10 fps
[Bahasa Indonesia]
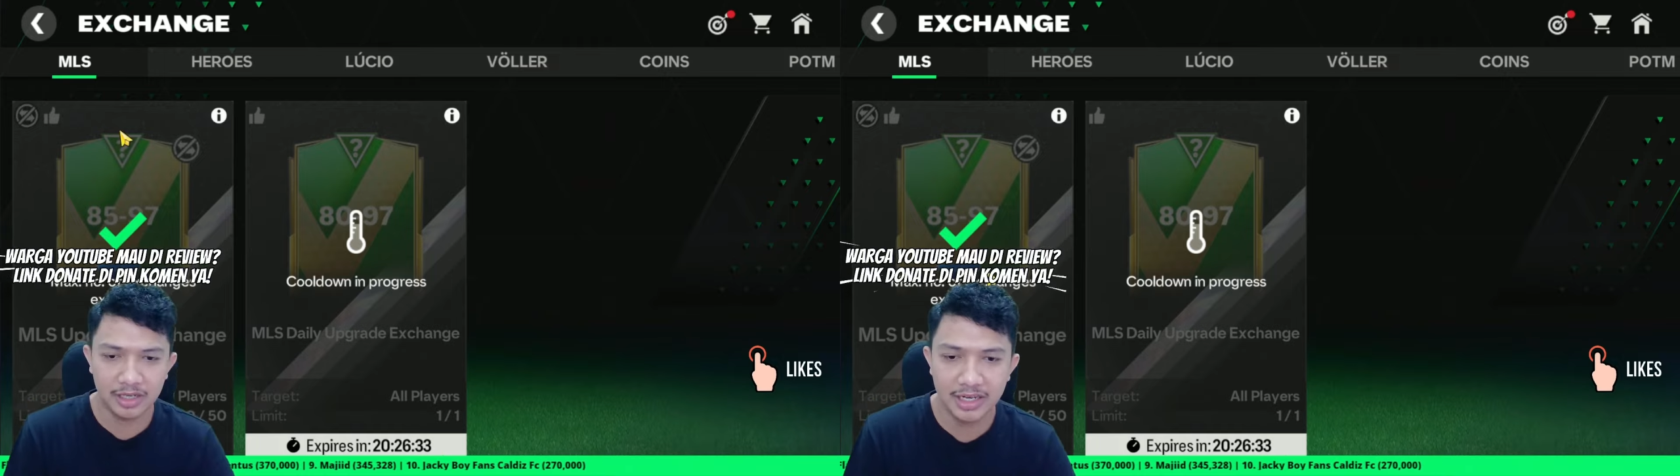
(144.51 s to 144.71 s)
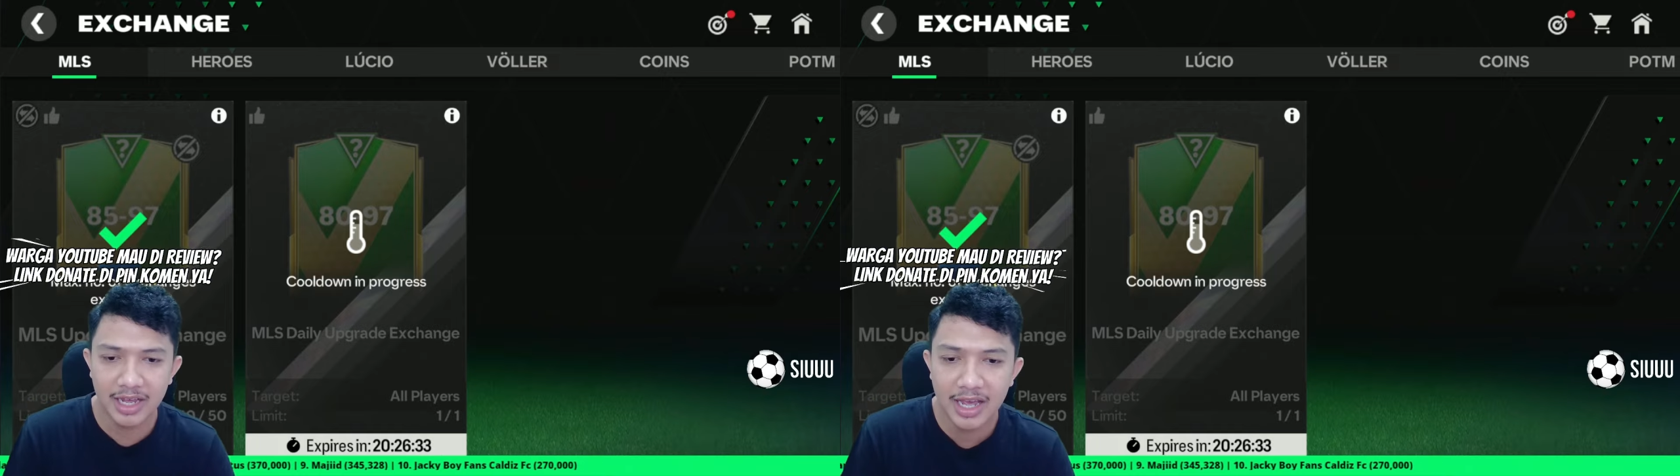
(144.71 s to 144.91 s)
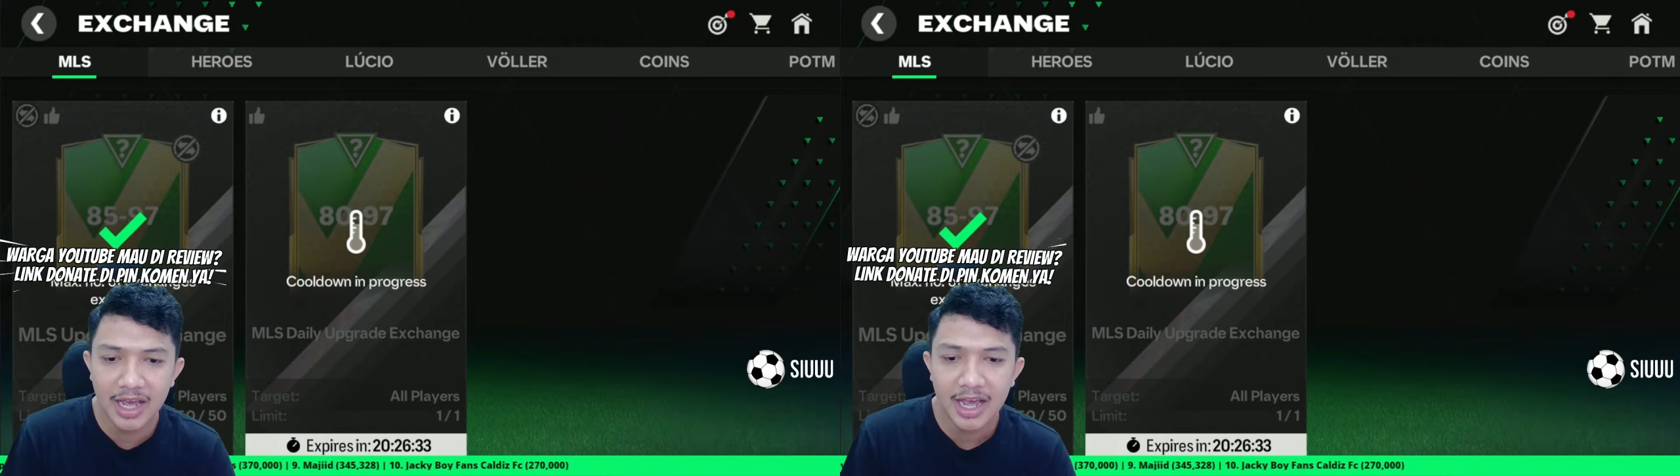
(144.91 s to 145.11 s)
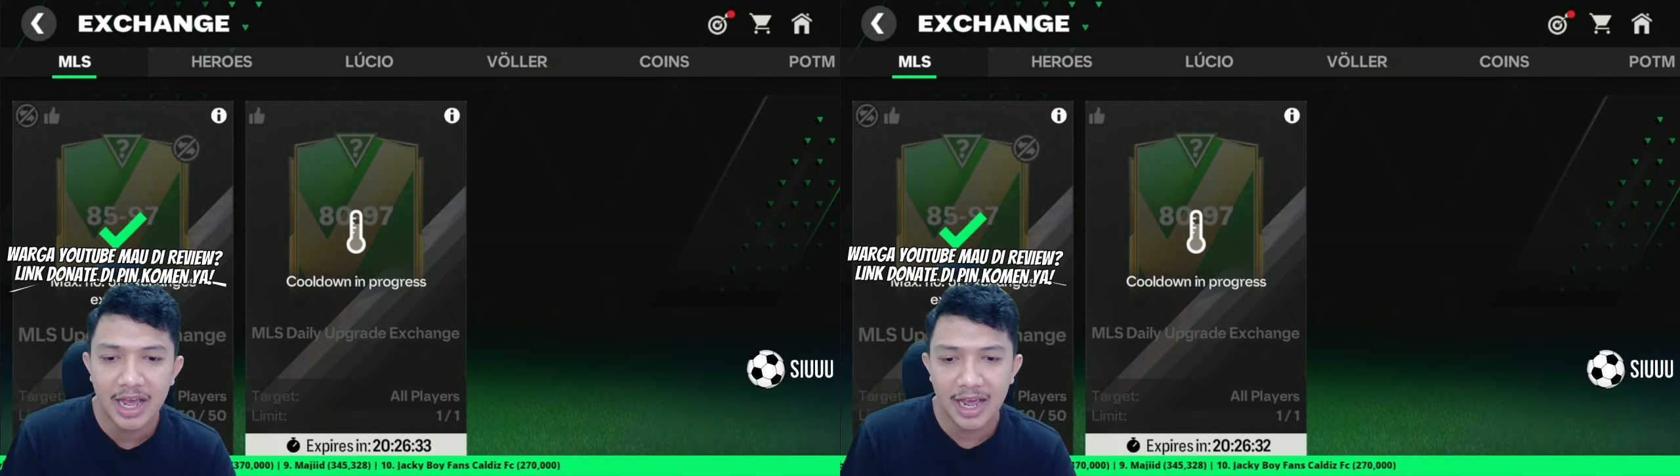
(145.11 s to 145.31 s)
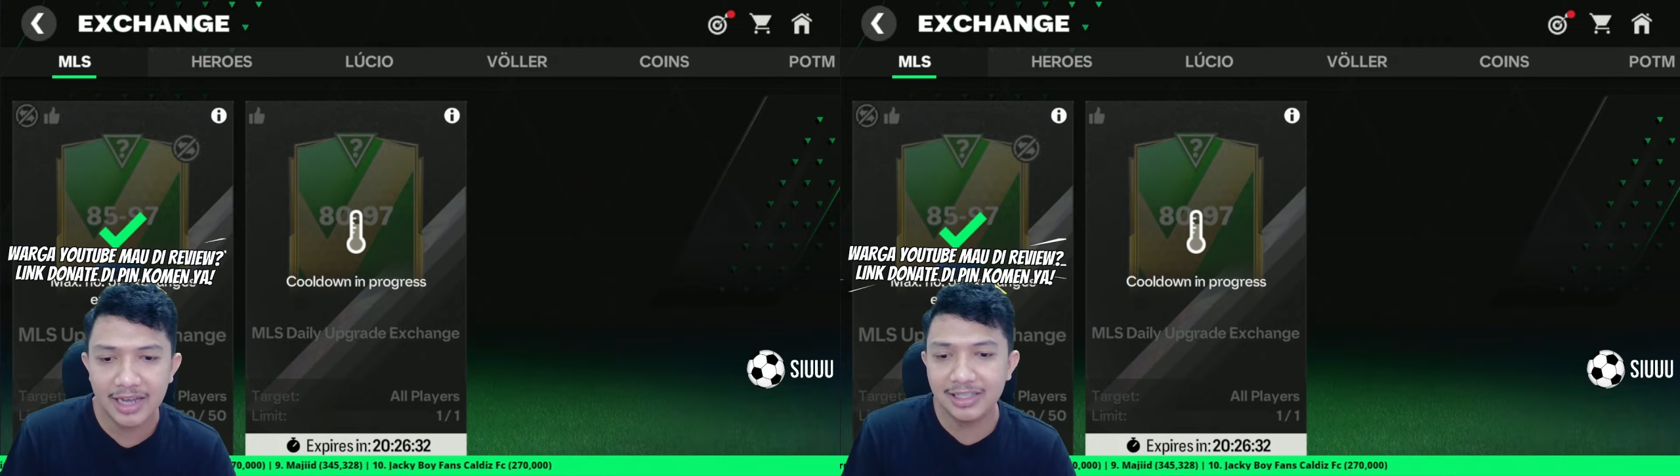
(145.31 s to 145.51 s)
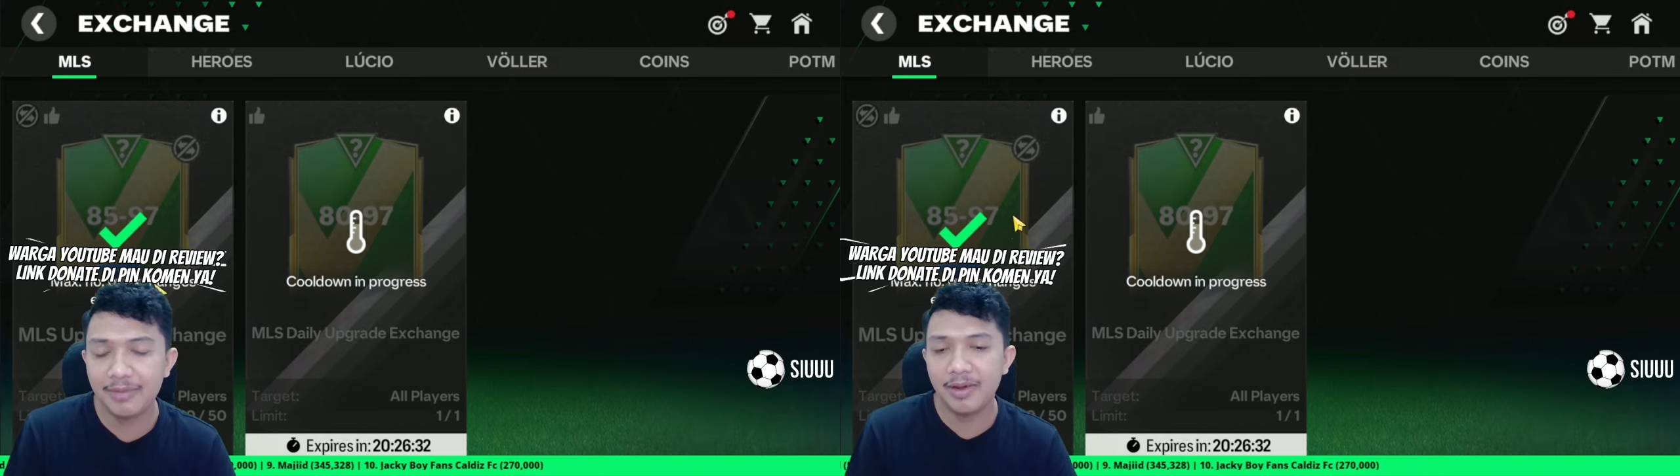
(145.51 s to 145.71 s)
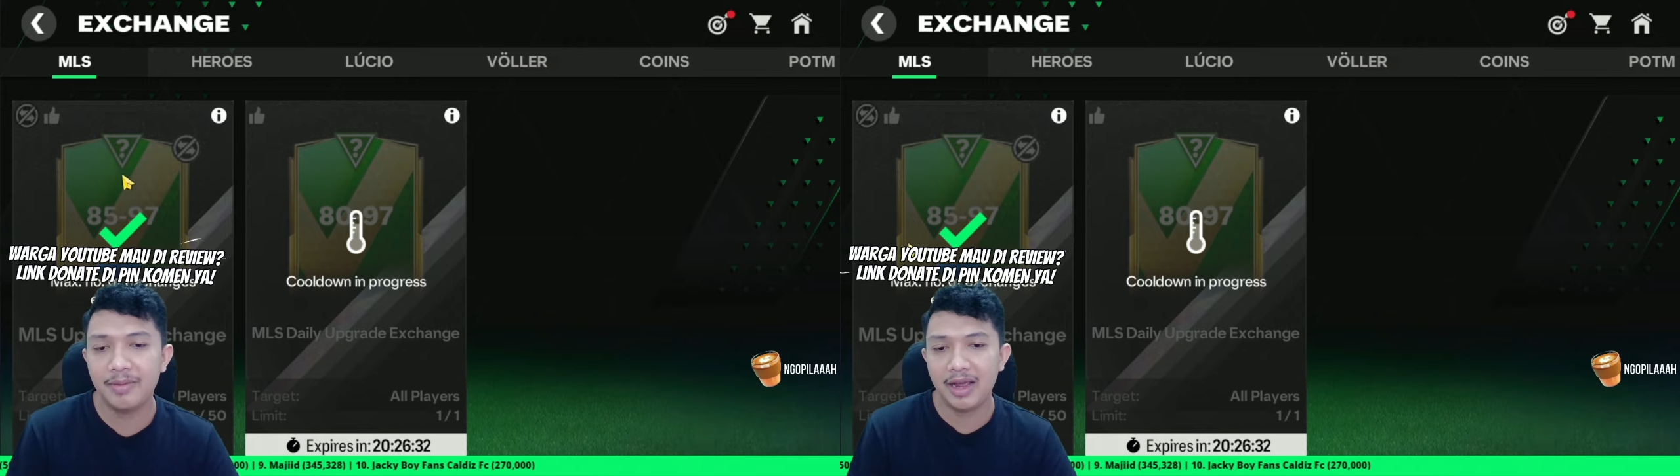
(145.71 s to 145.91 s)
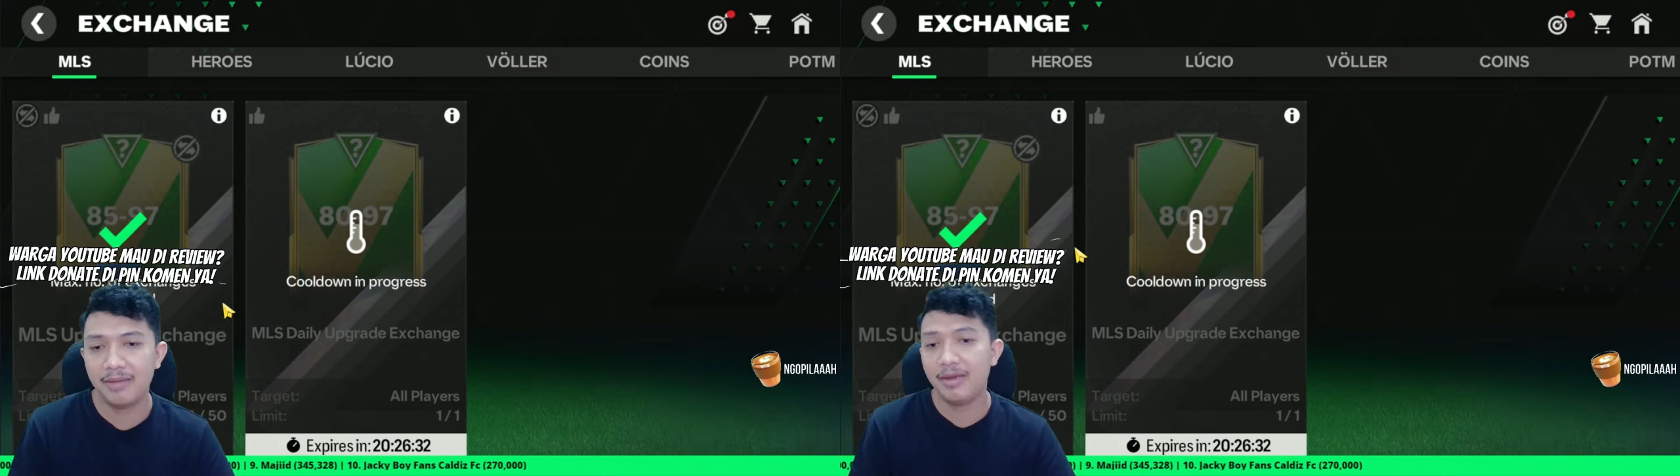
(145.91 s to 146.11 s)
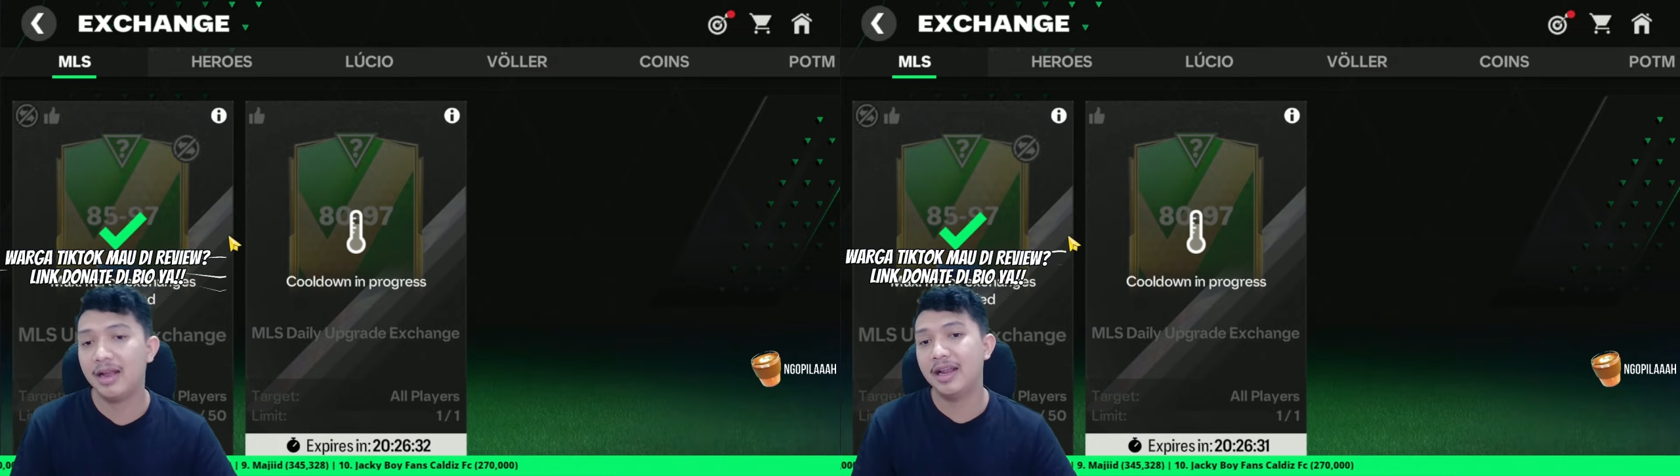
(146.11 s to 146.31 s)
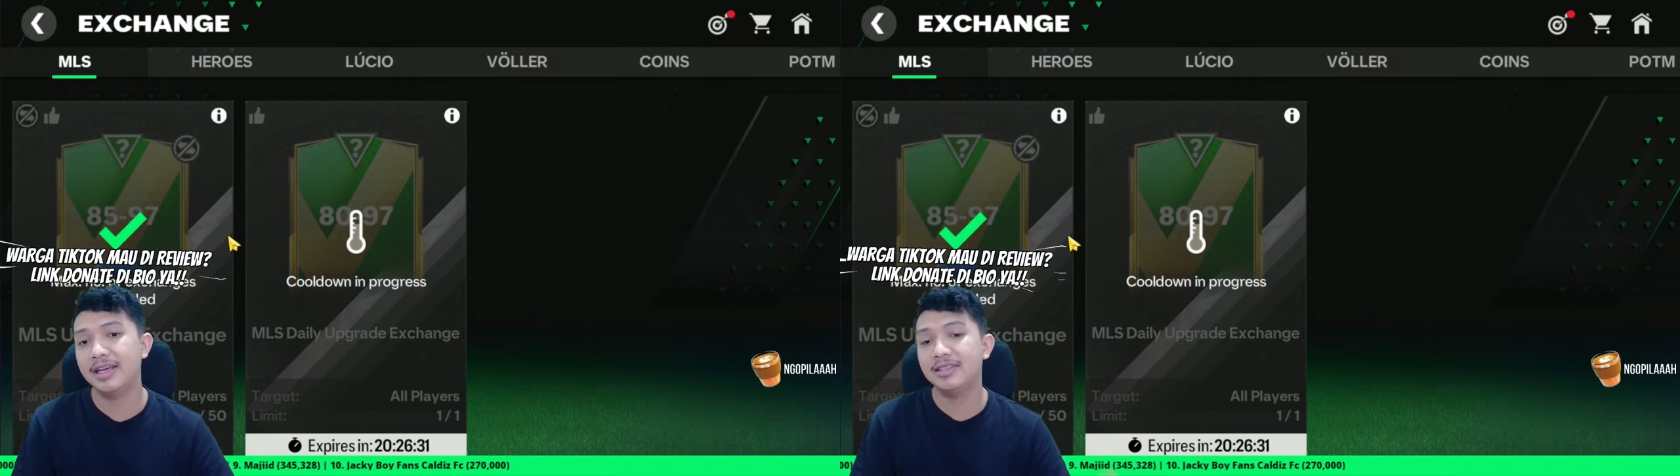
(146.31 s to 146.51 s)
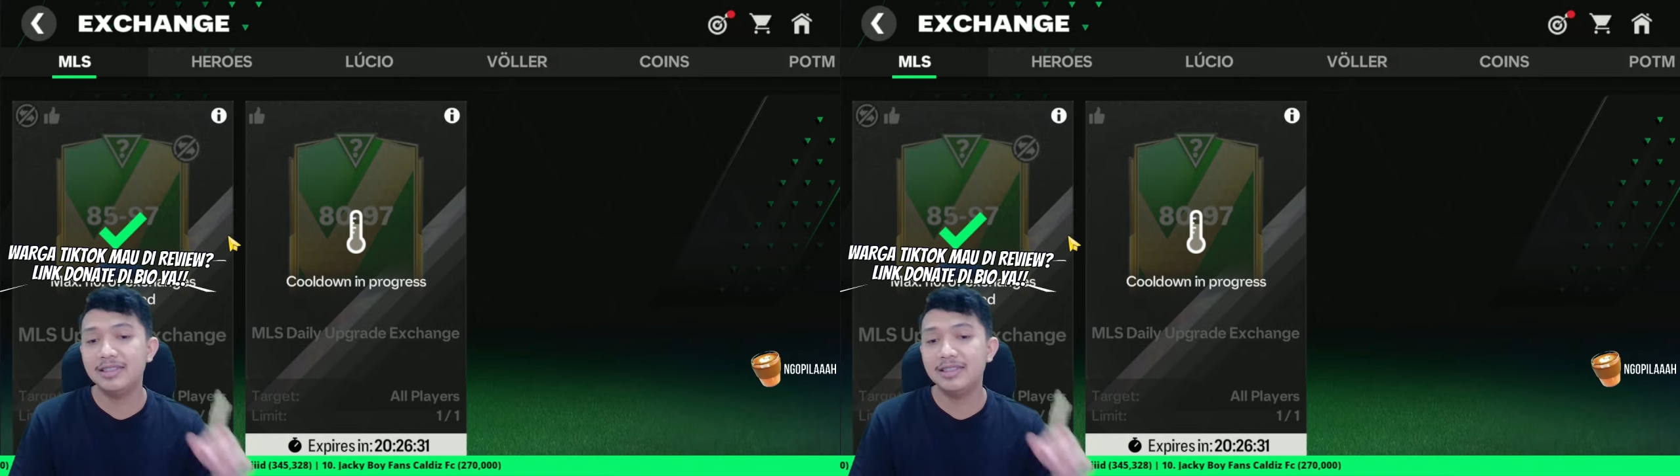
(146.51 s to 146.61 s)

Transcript: Jadi MLS